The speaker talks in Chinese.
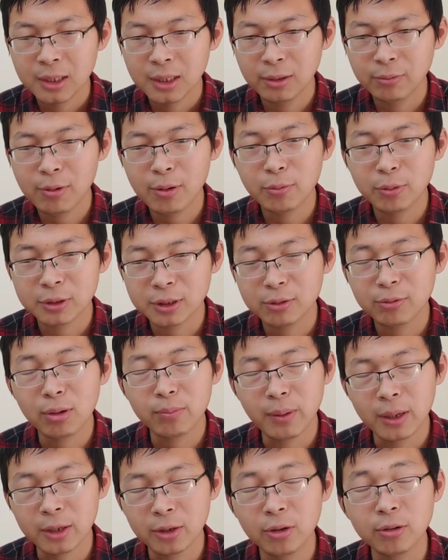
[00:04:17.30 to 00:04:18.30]
因为我这
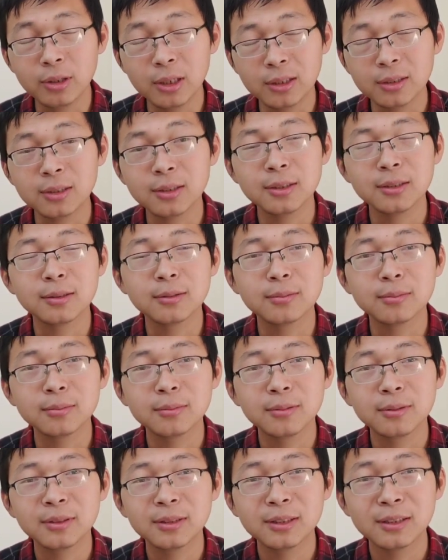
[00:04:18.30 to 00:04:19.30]
位朋友也是
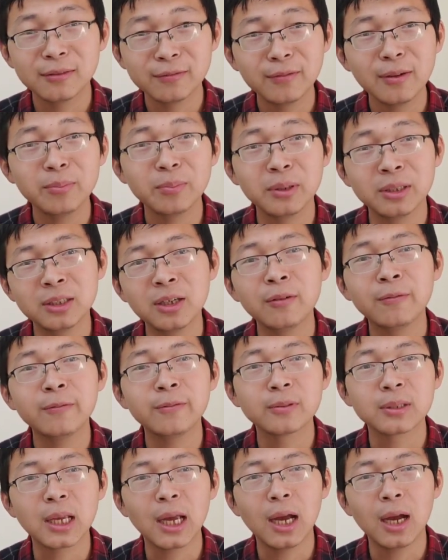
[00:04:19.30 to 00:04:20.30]
身份比较
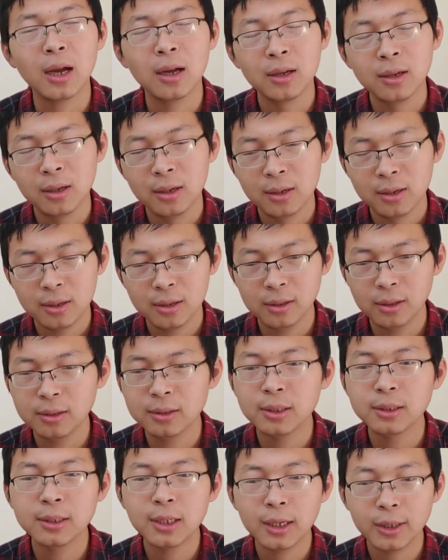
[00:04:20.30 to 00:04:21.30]
复杂，可
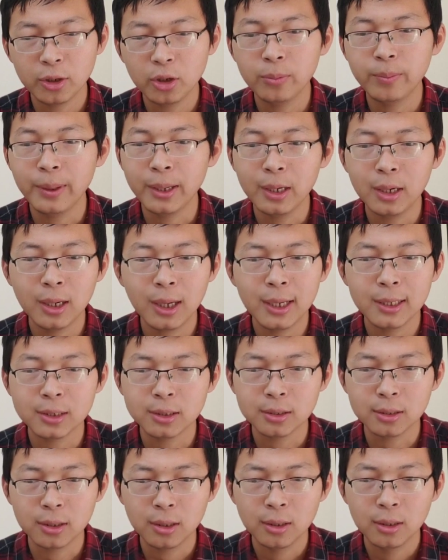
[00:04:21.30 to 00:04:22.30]
能身上也有别的案
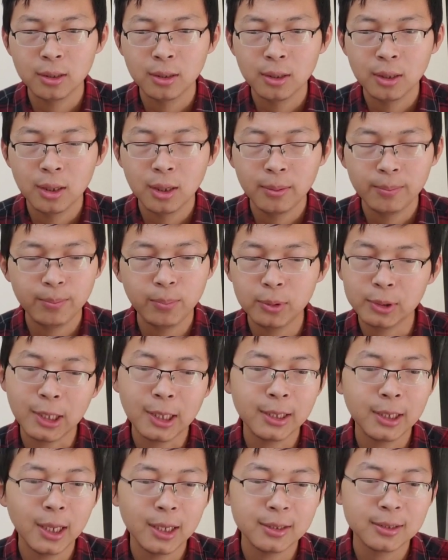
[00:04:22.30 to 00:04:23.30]
子，不
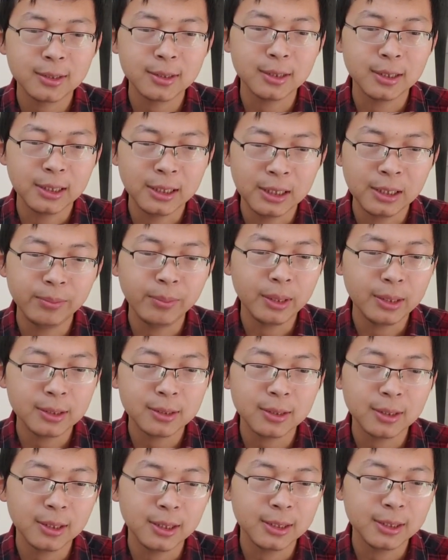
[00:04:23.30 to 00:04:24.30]
单单是移民
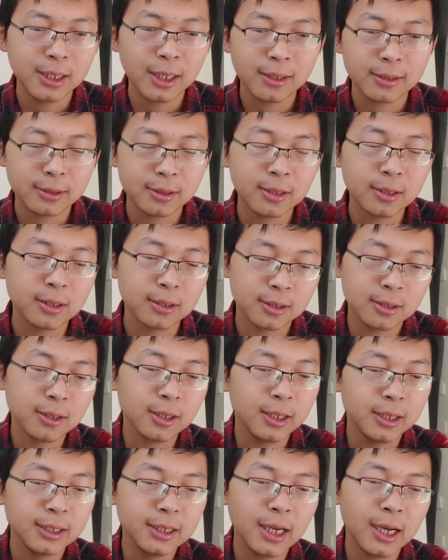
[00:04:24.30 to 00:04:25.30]
这一件这个
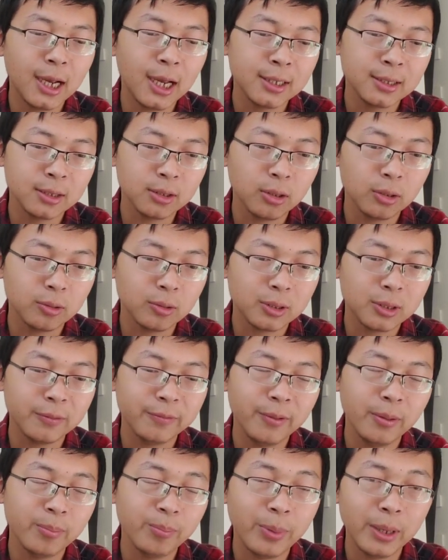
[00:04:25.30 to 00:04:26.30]
这一件案子哦，
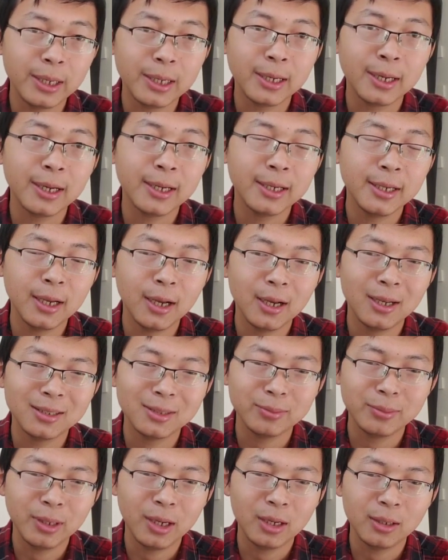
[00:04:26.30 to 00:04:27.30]
身份被黑啊，
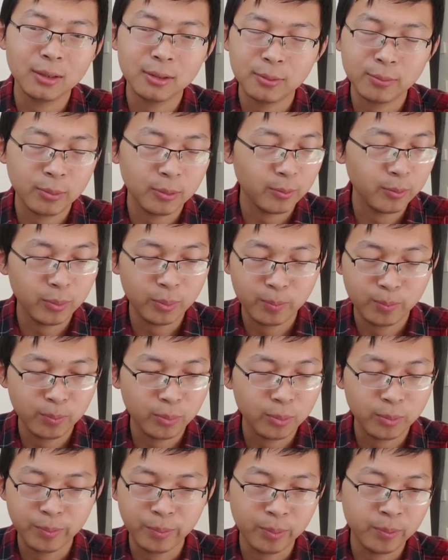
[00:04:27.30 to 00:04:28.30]
怎么样？不
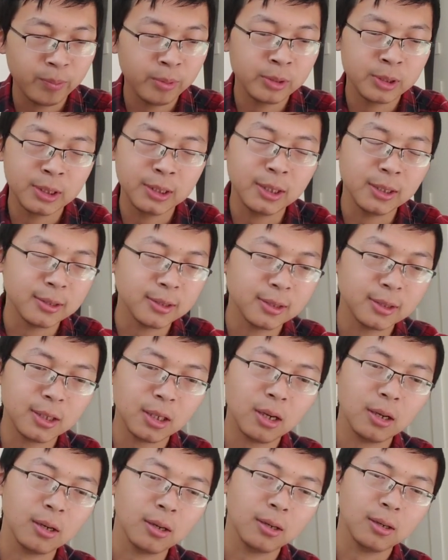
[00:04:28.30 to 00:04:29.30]
不仅仅是
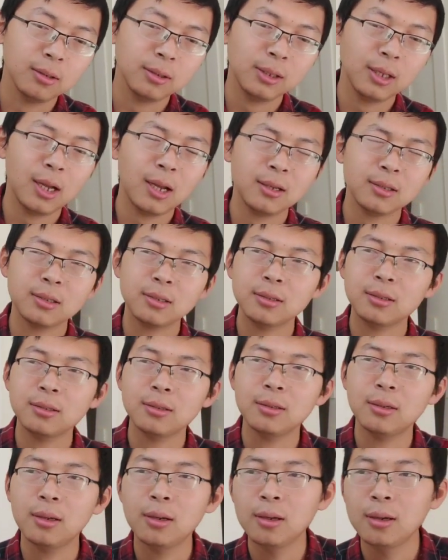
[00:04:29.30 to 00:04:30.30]
这个，他
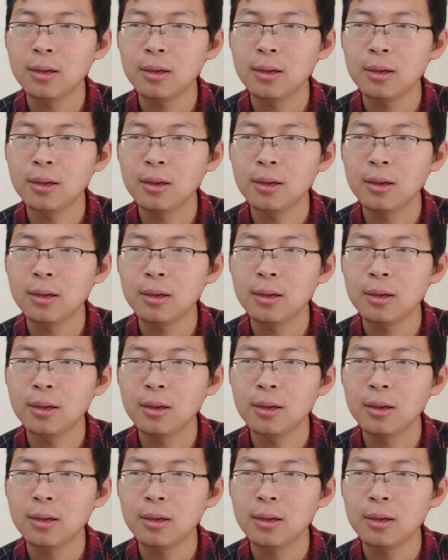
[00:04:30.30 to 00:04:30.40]
是。